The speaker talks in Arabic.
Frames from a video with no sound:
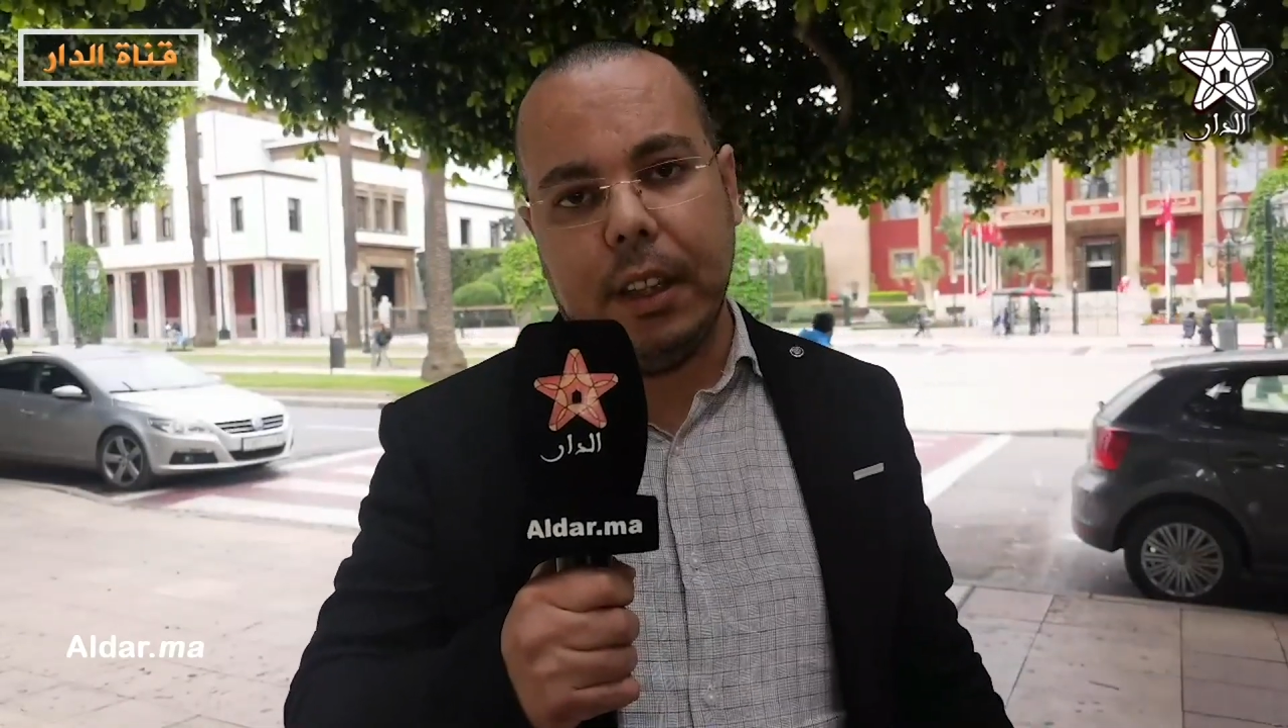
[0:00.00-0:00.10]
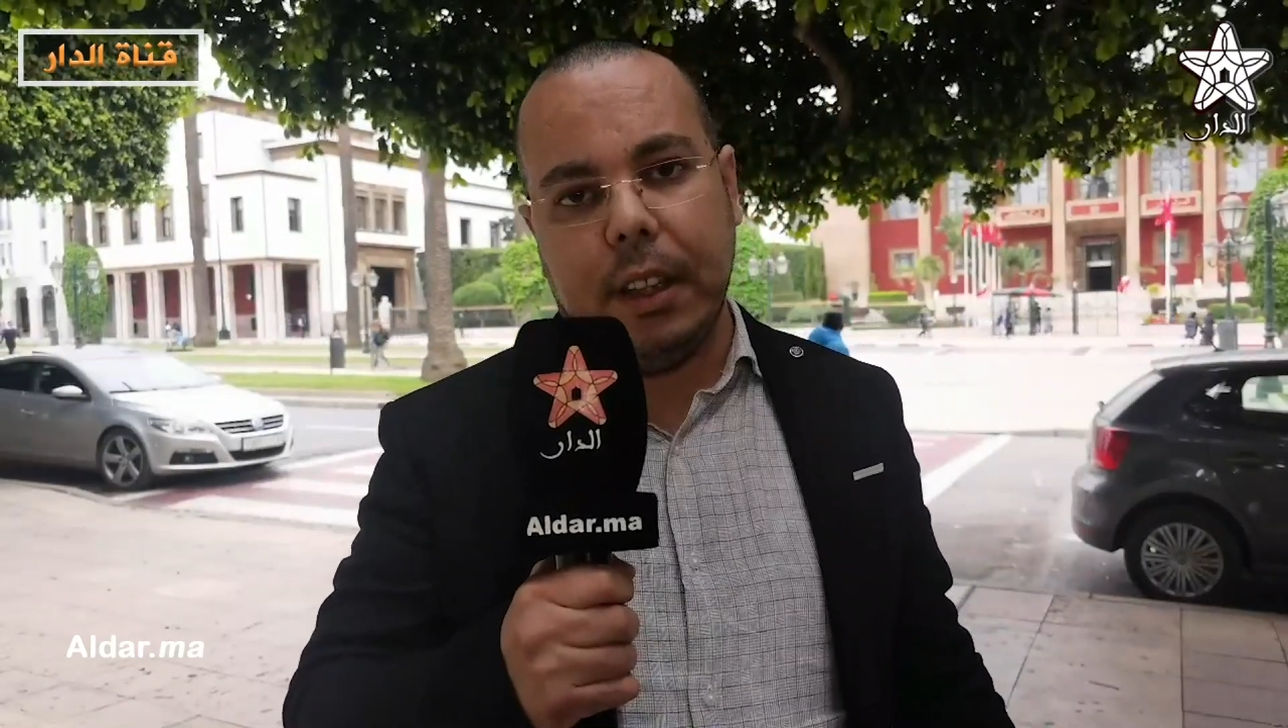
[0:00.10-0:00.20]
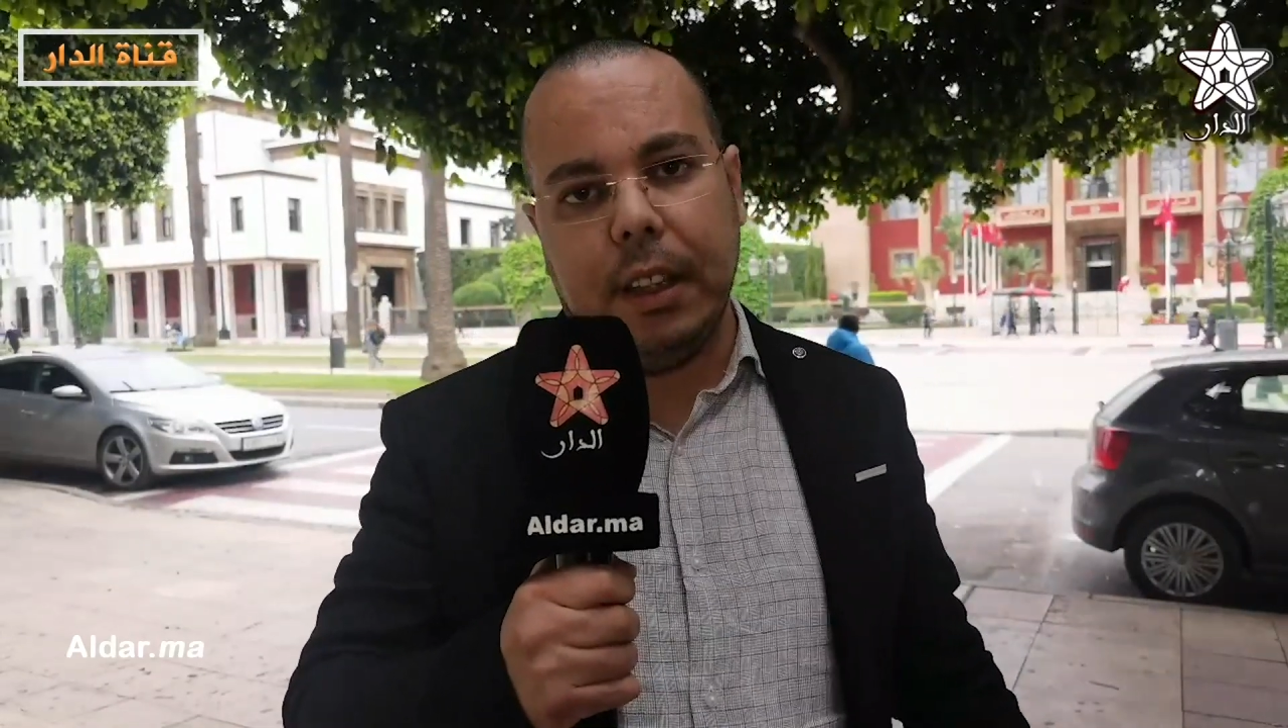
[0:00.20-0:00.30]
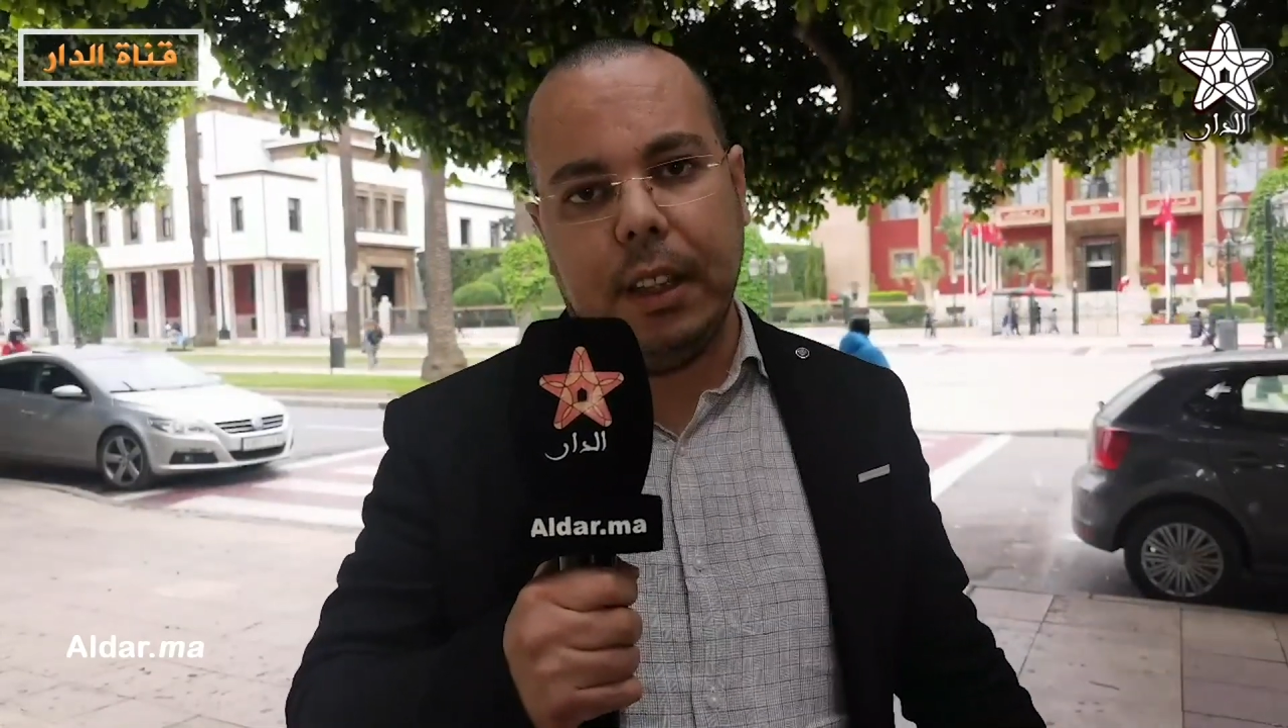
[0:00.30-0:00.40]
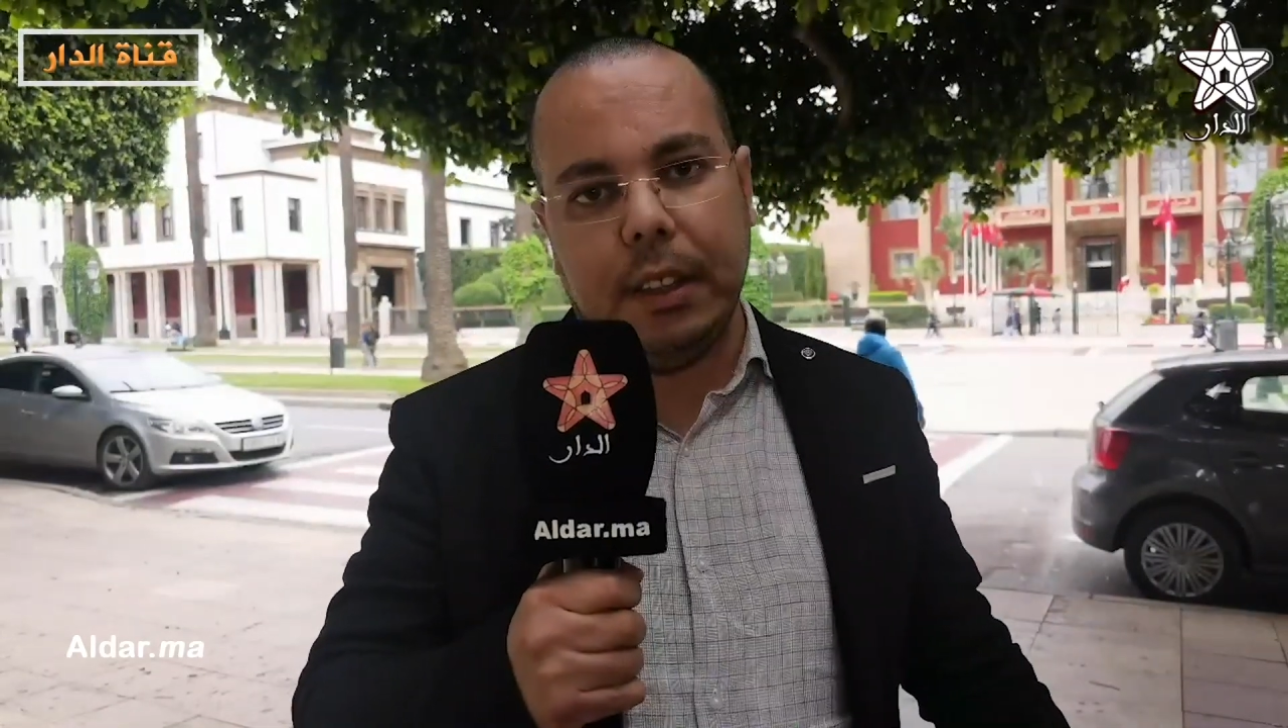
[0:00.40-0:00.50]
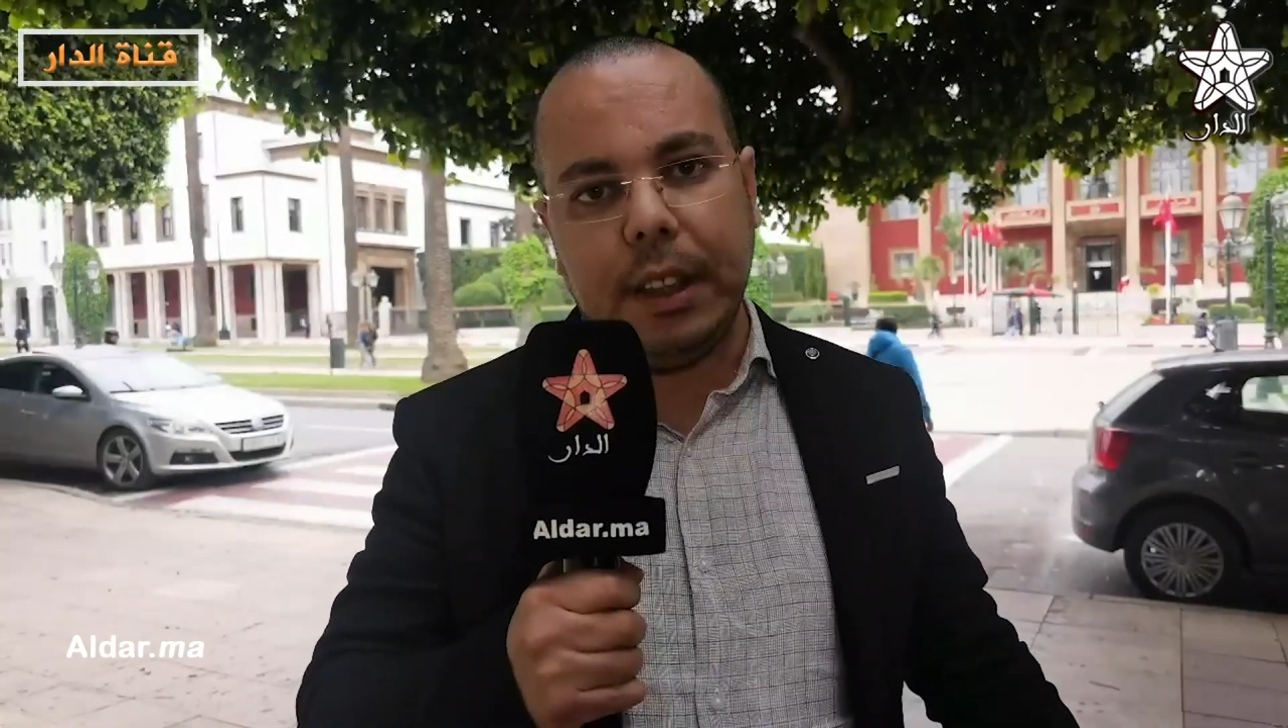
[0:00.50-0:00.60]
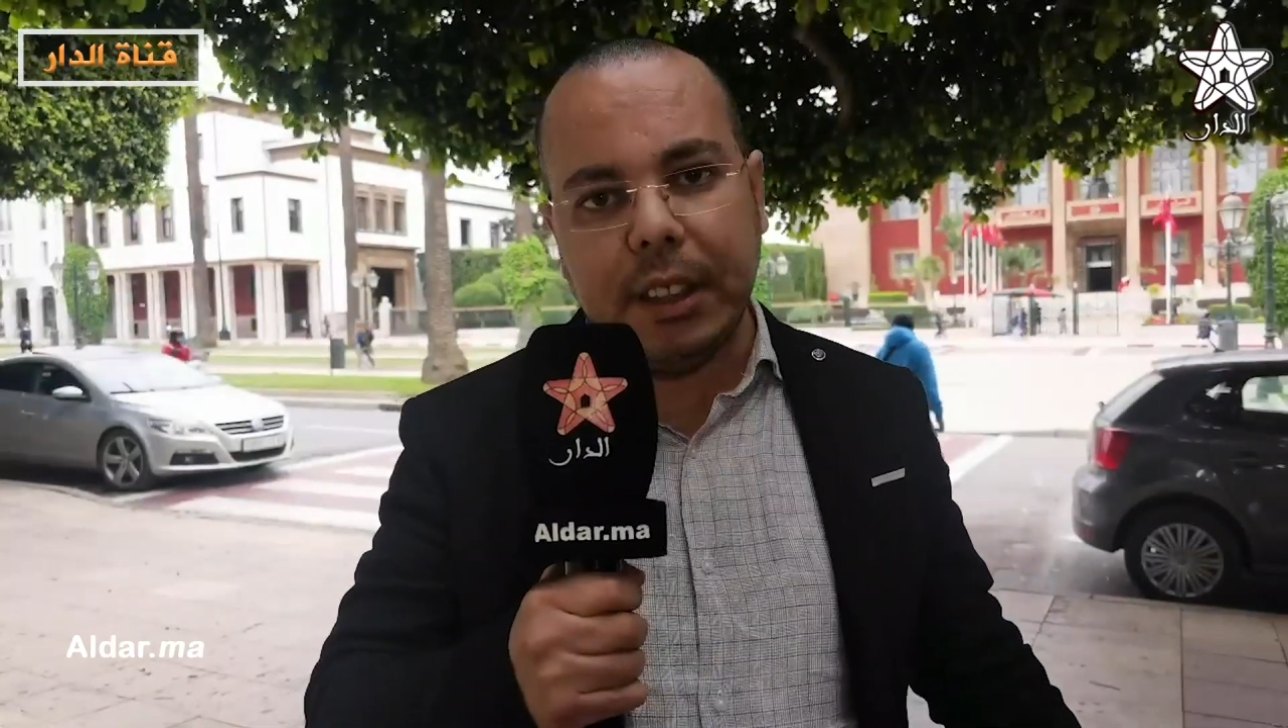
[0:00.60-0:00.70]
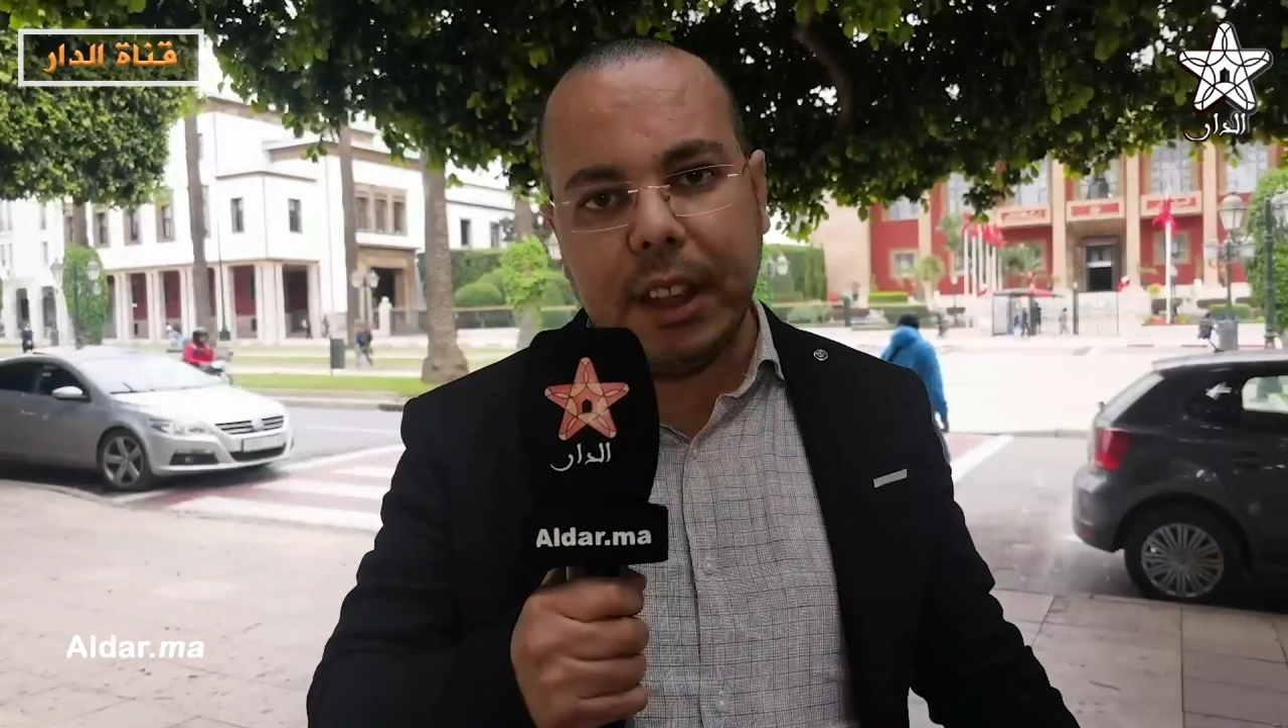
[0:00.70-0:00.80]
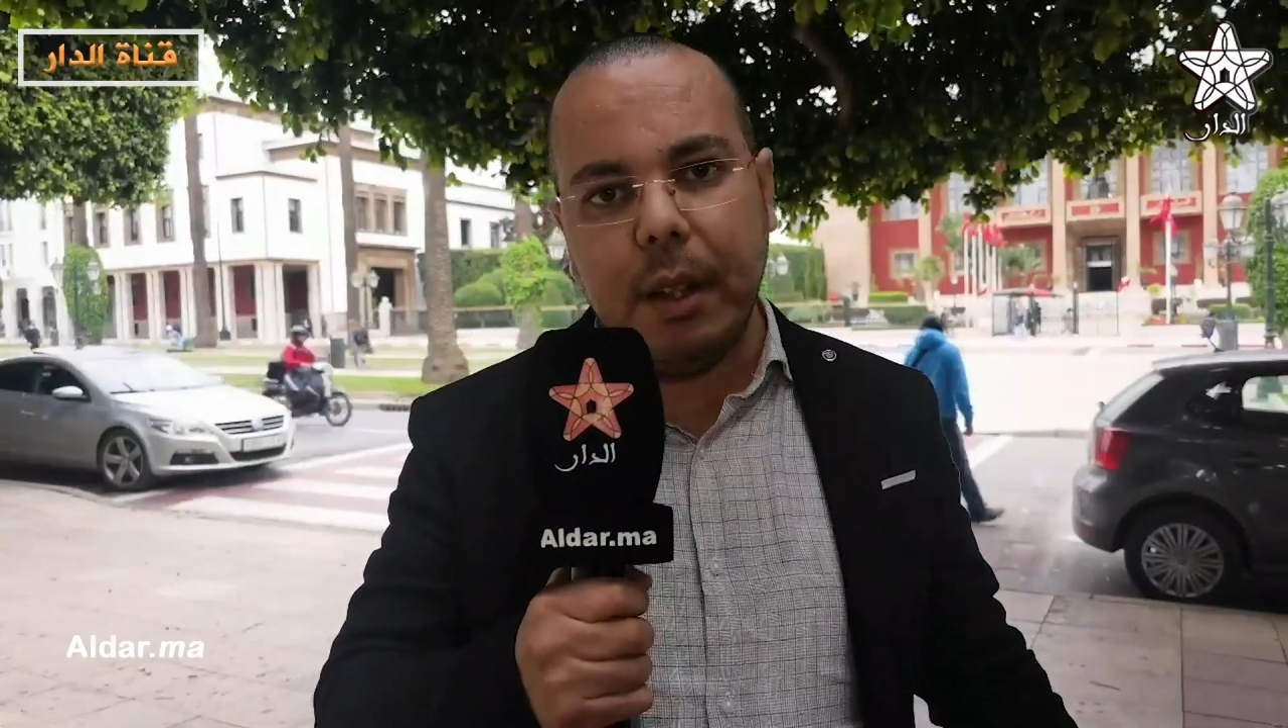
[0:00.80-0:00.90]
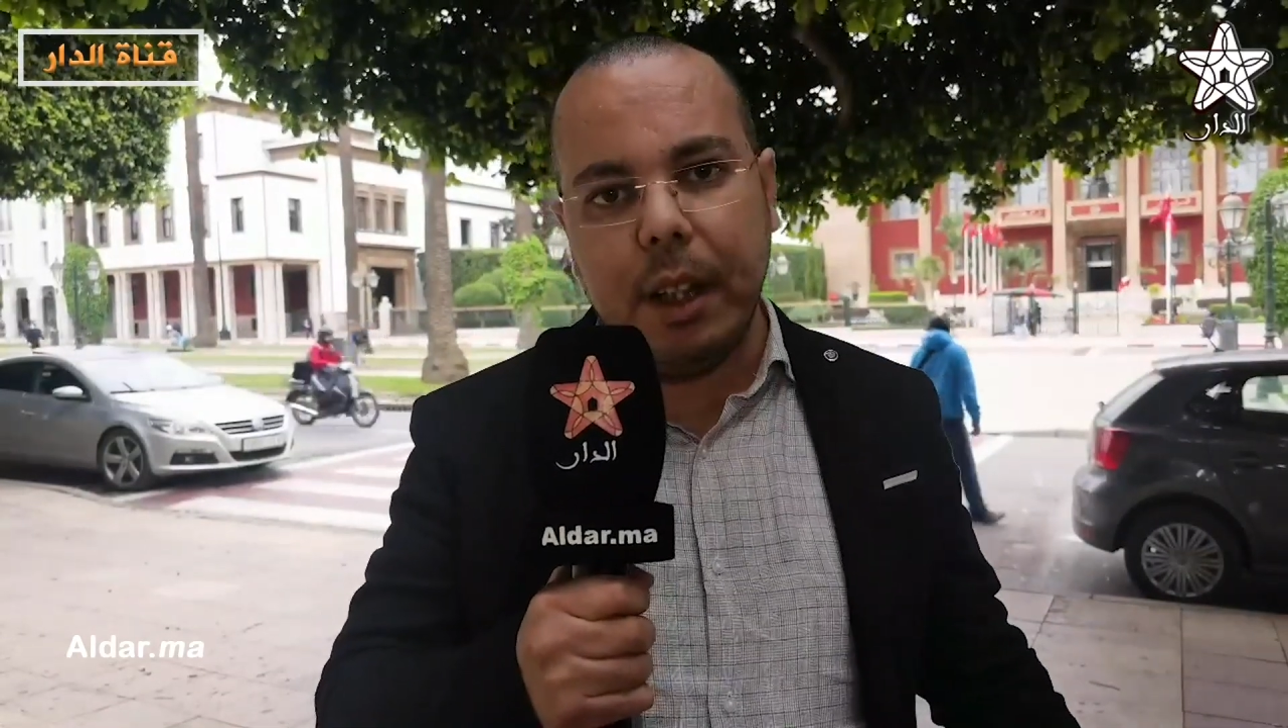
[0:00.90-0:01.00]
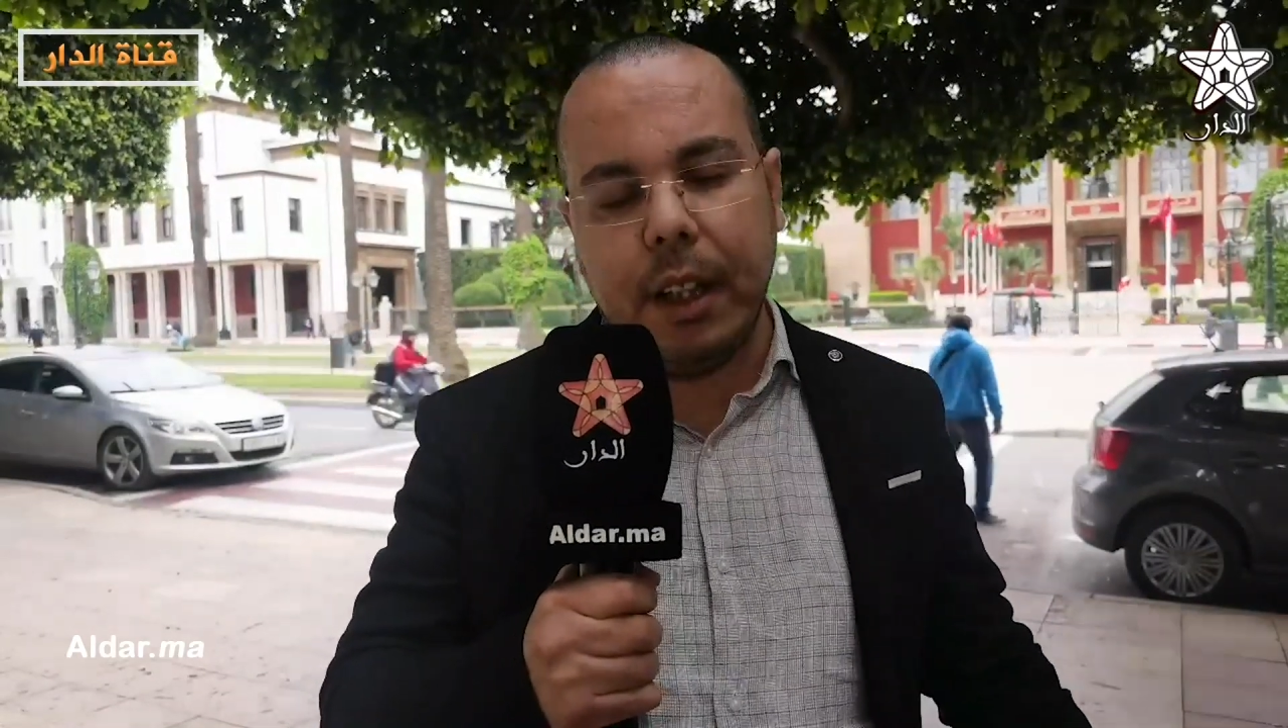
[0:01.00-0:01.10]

آه، تنت...